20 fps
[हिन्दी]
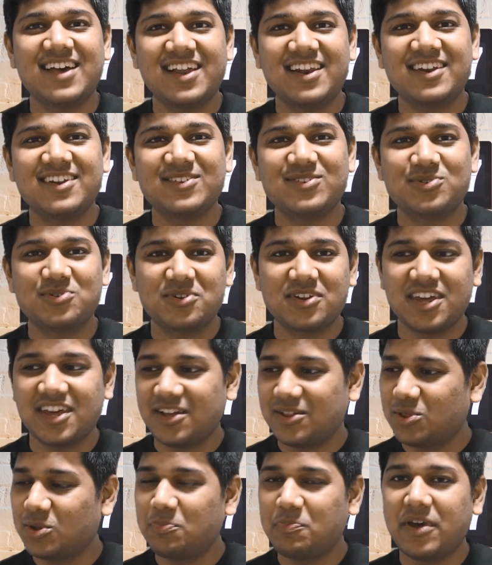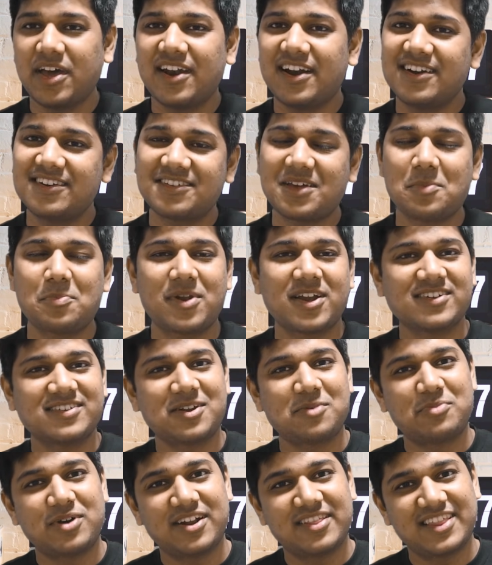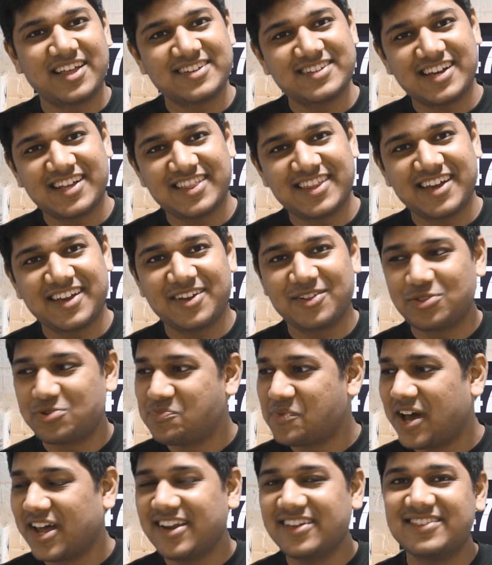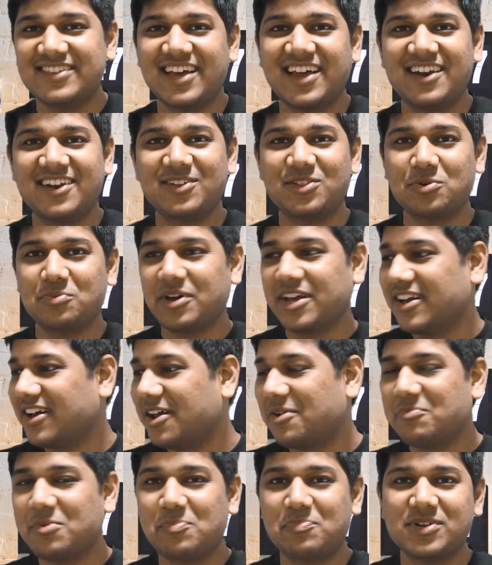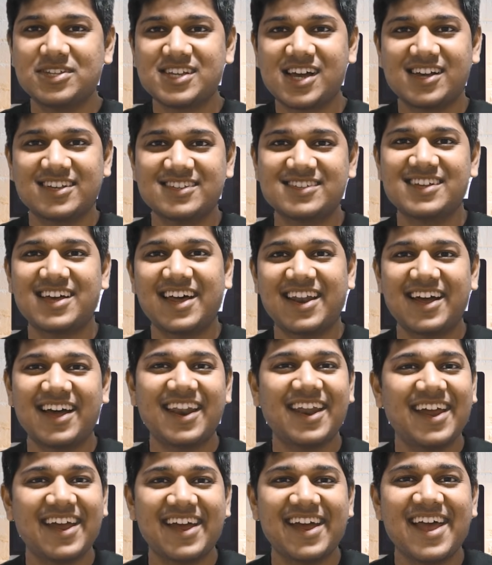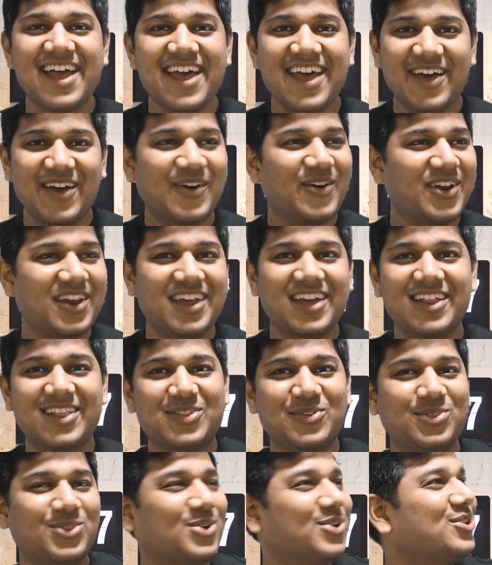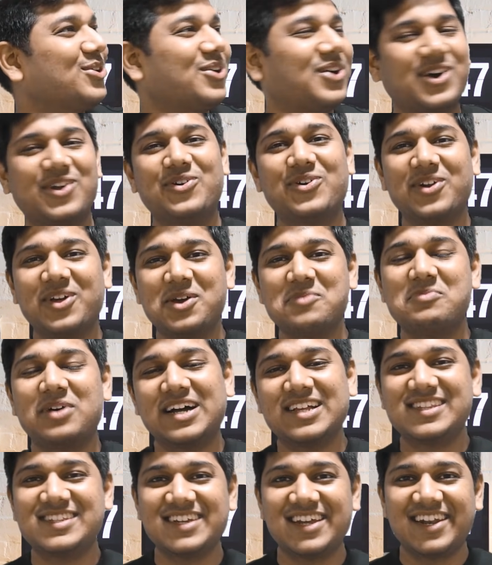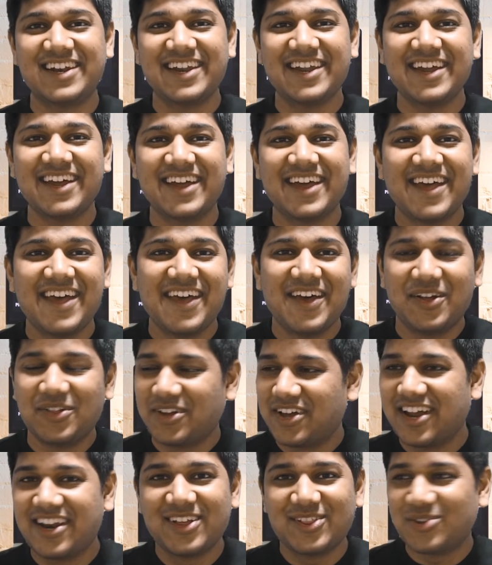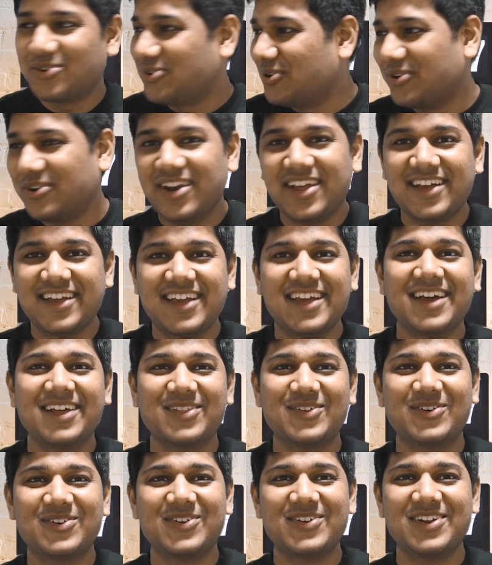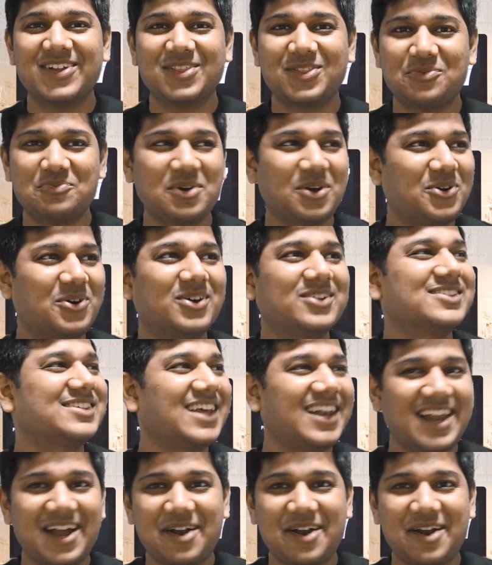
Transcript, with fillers: सैलरी सुन के एक तो पेरेंट्स का प्रेशर बढ़ता जाता है कि तुम्हारी सैलरी तो भाई घर में पचास हज़ार आ रहे हैं और ये तो दो दो करोड़ की बात चल रही है करी तो कोडिंग ही है दोनों ने तुम्हें कौन सा